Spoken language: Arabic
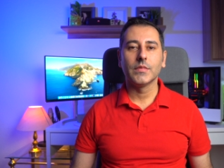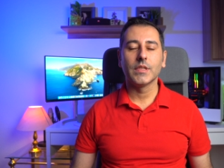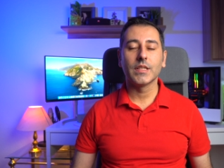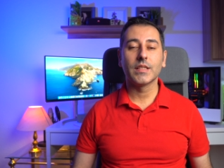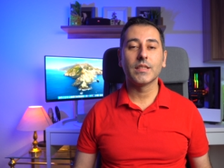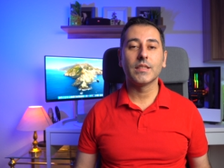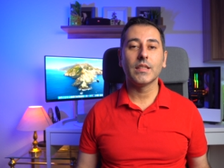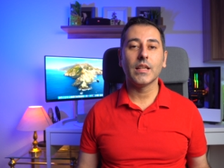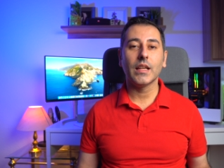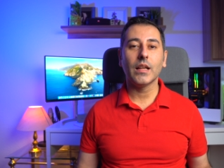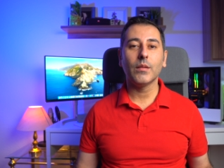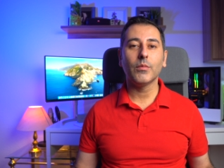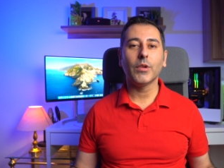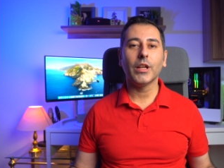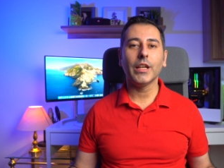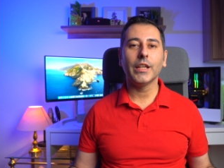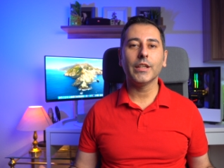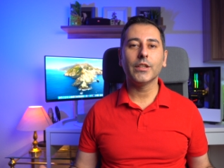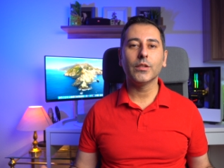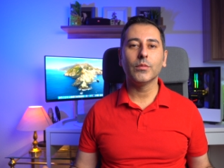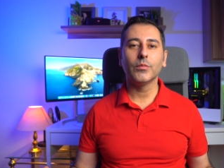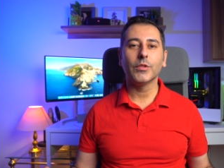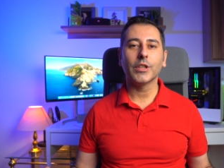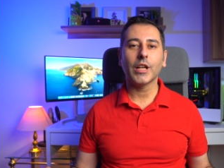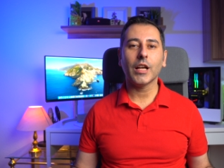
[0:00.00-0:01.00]
السلام
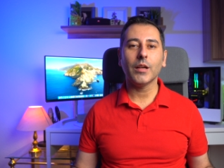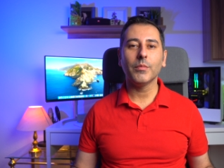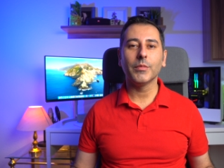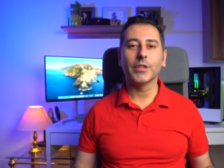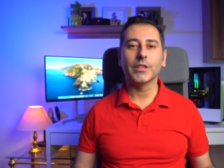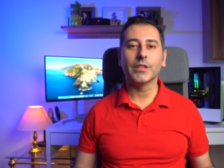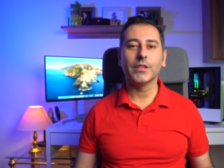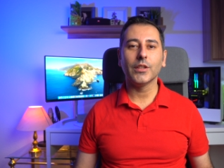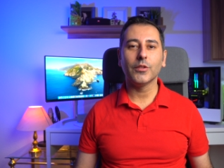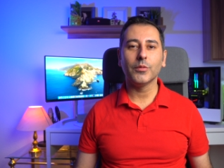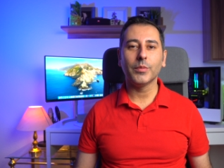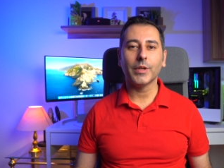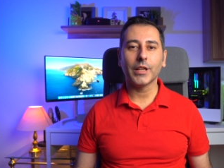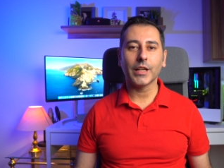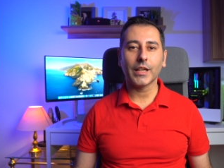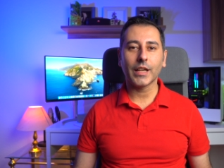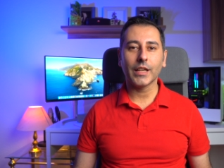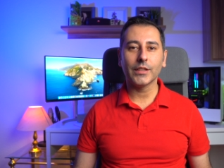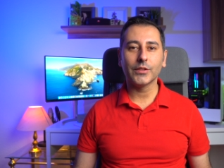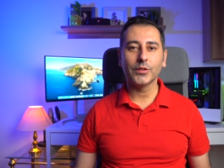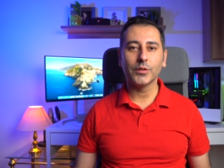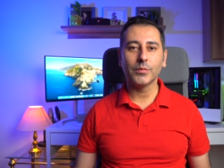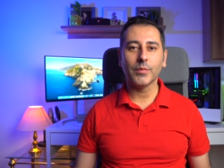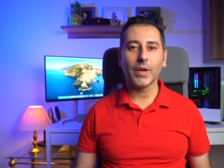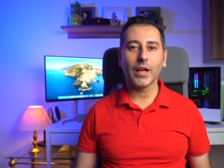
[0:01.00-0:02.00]
عليكم ورحمة الله
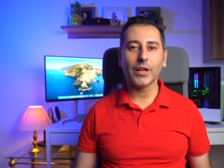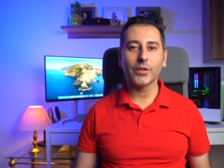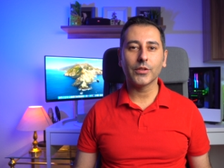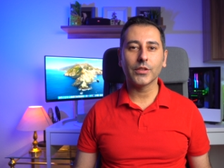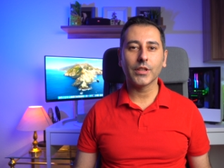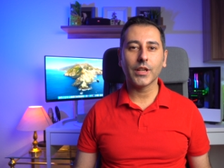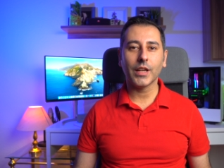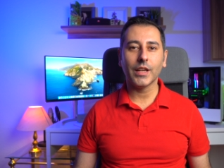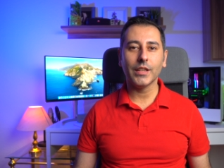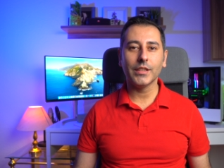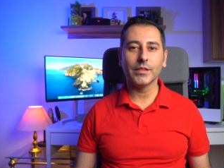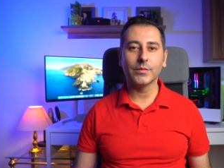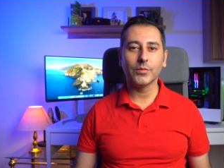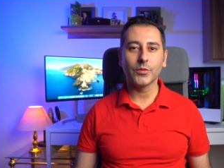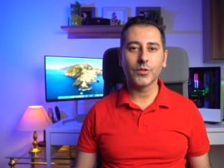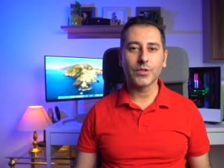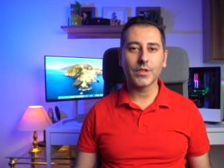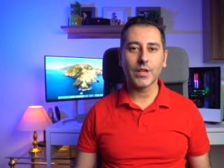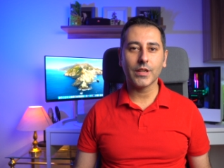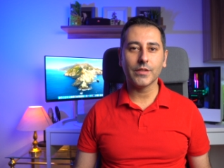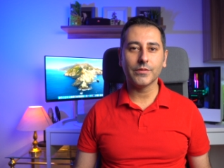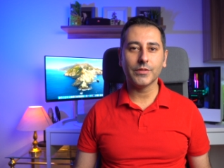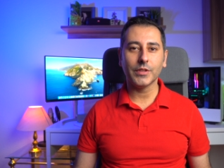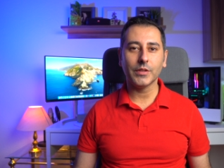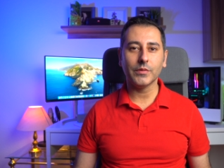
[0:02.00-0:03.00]
وبركاته معكم خالد
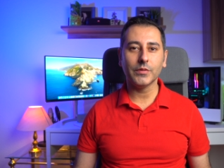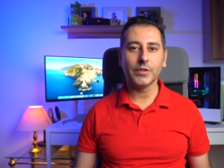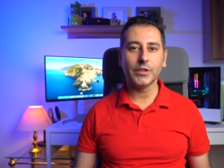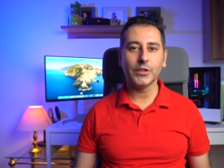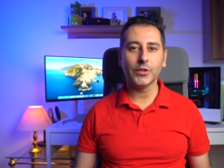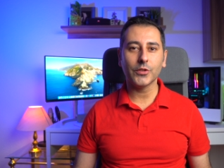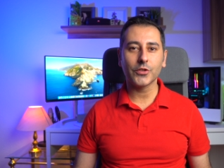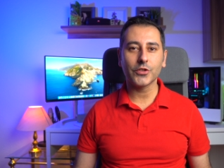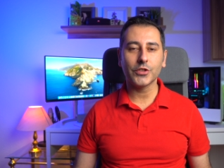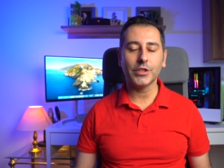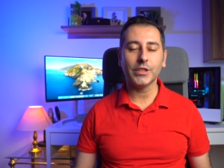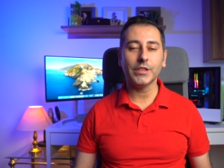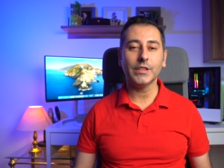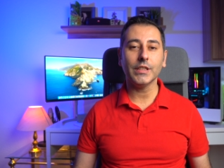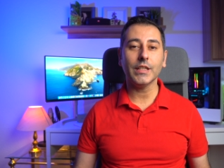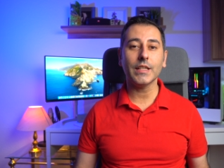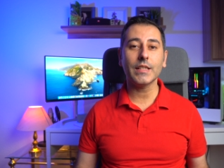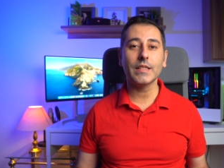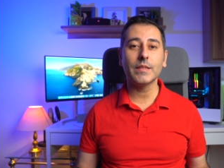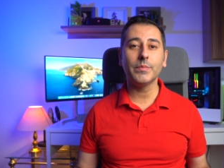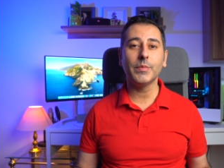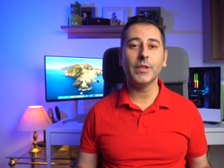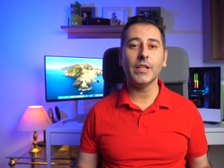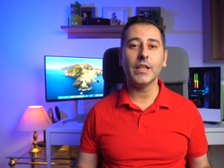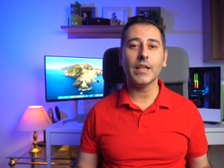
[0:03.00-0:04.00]
بوزان في فيديو جديد
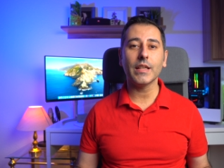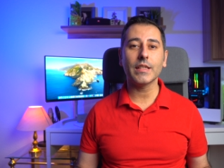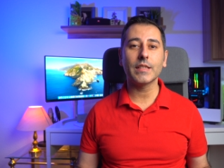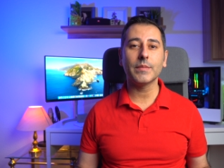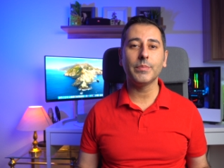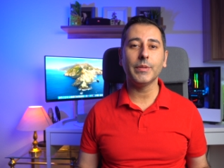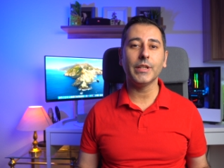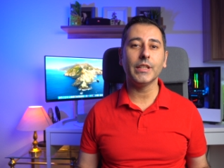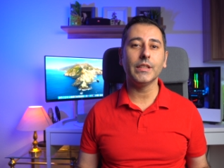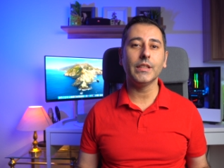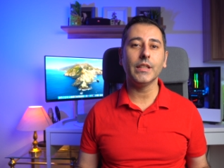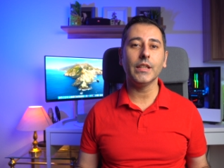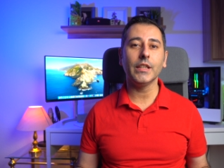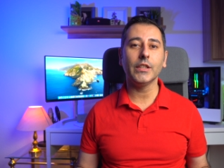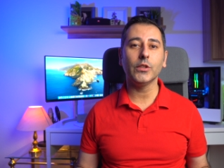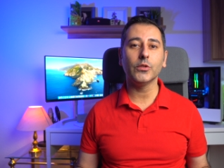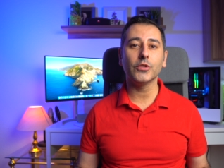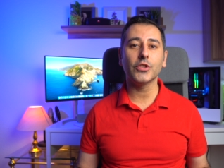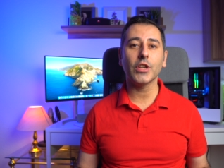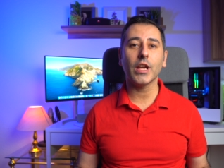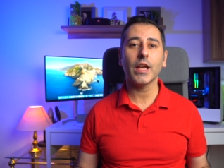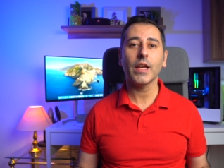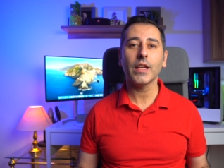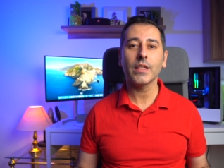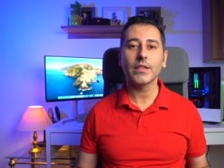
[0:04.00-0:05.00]
حزب الاس بي دي
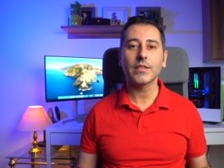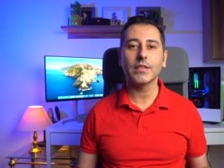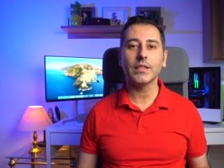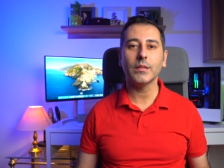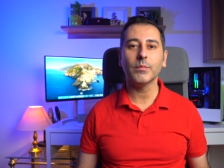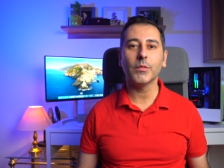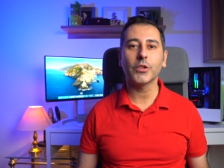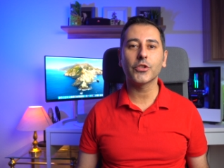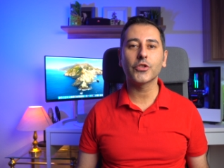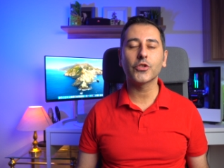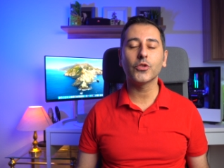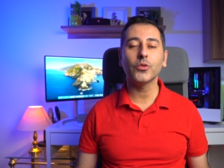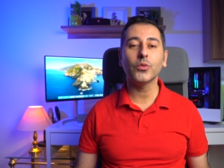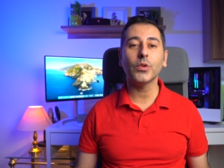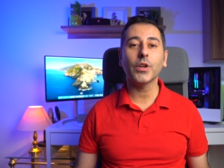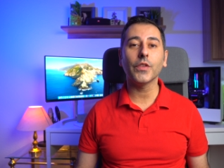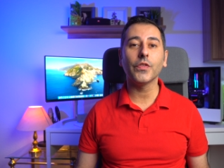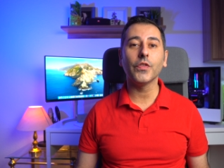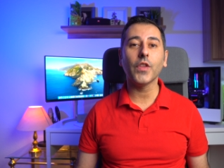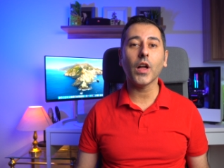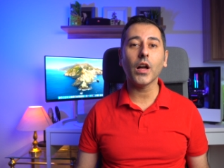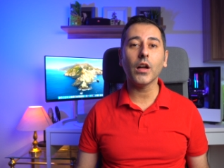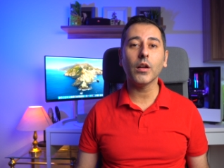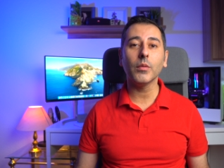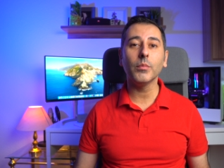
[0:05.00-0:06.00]
يجهز لمشروع
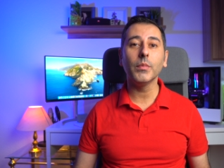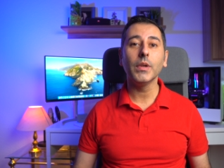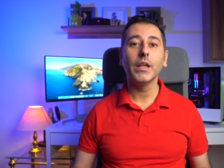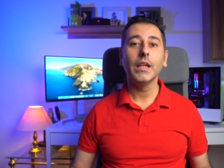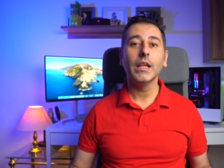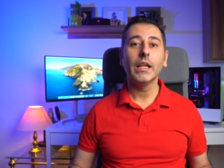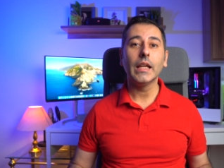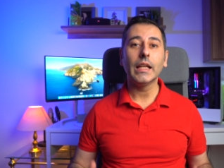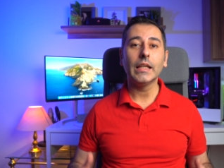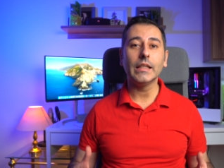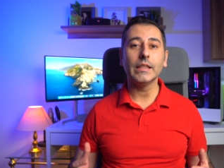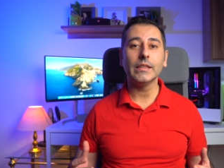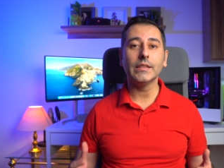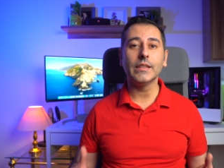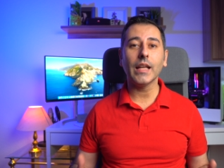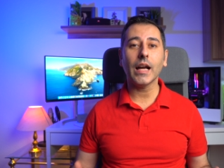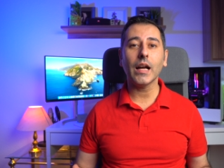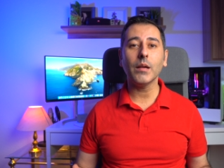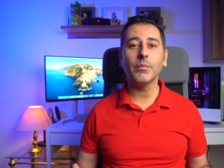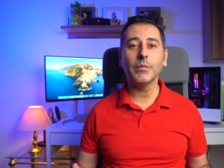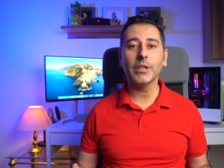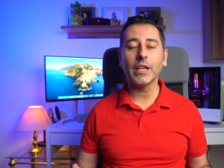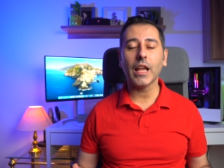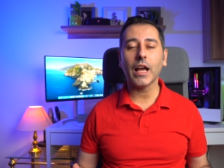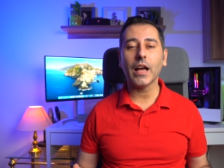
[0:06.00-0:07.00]
ضخم
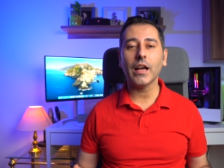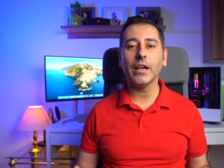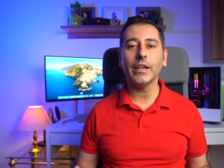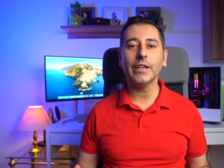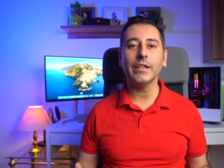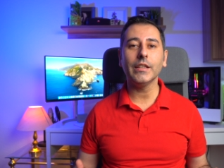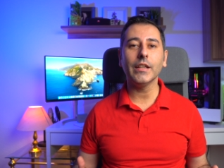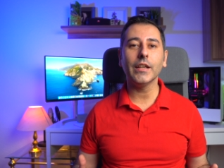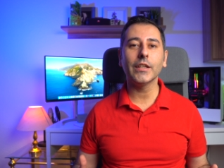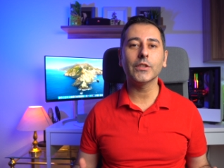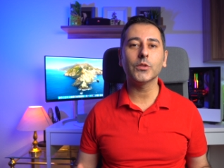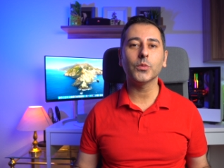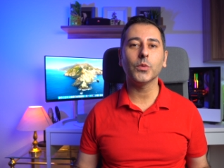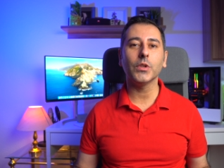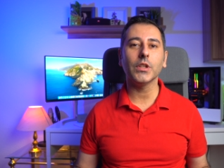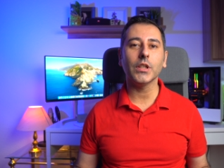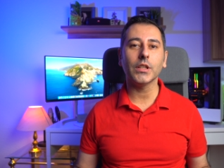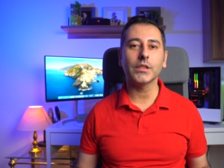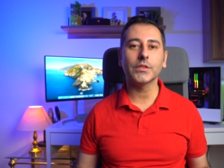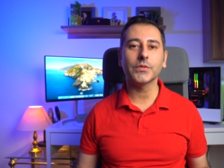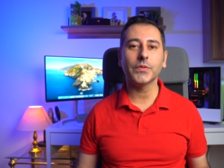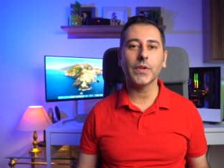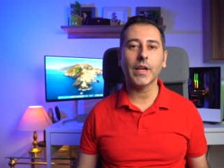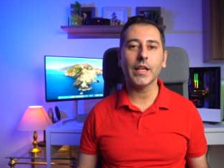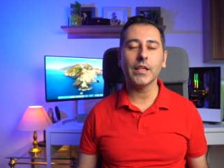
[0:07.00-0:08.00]
لدعم العائلات
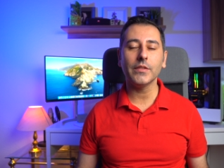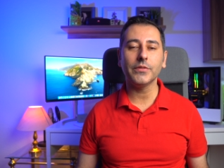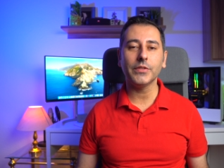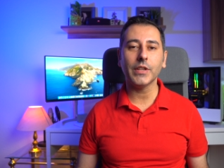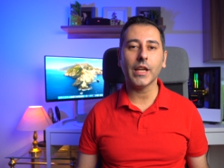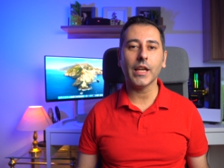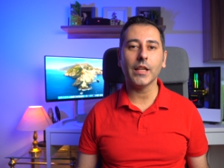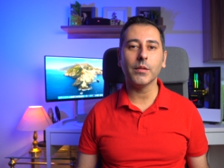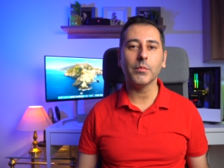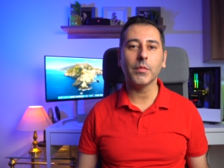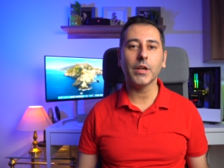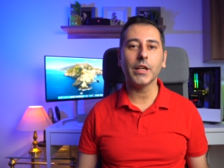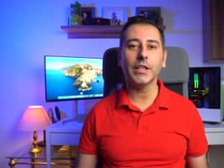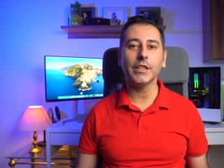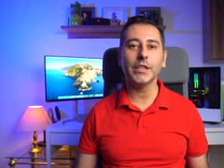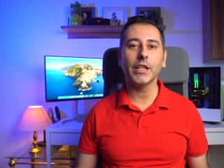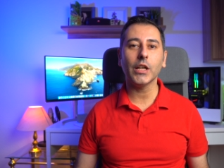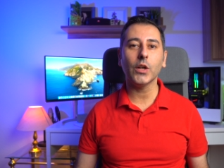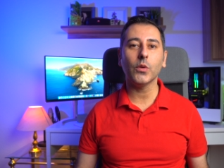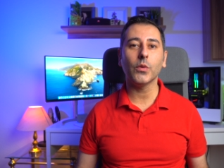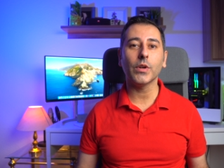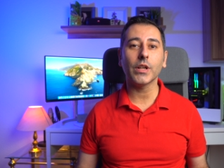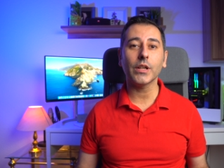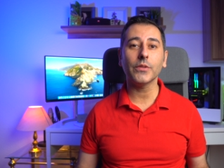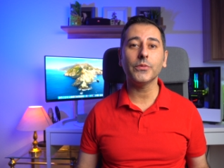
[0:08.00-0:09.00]
والأطفال في ألمانيا
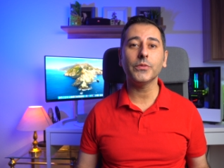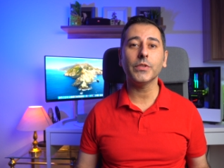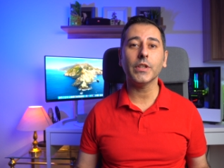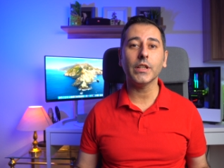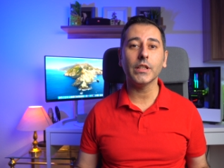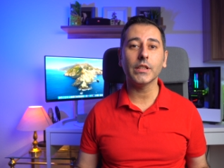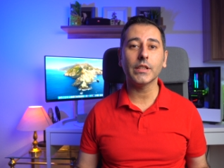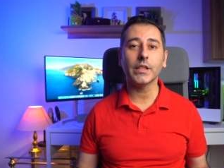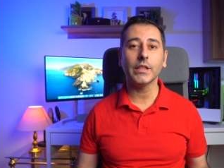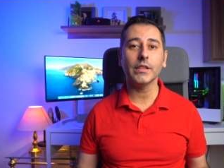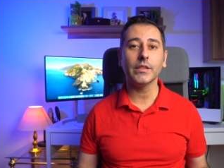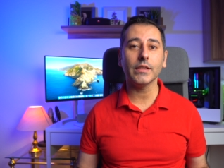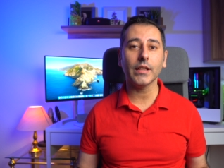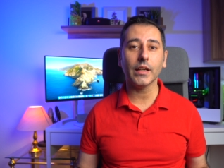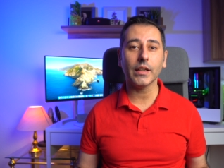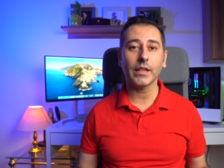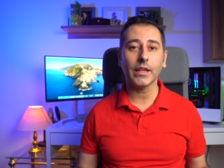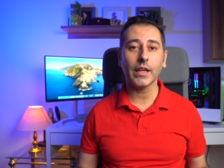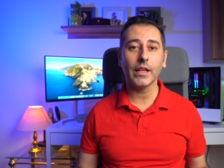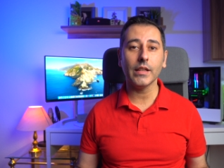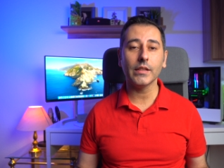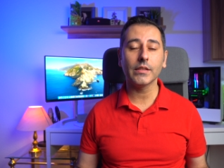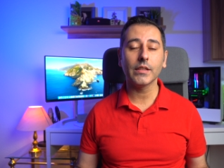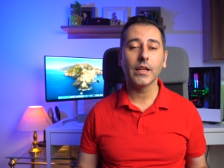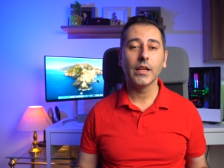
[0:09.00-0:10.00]
ورفع
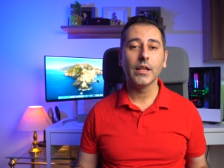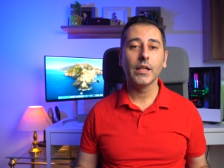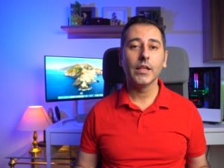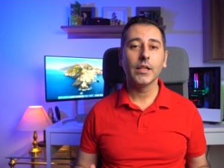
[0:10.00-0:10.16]
جيلد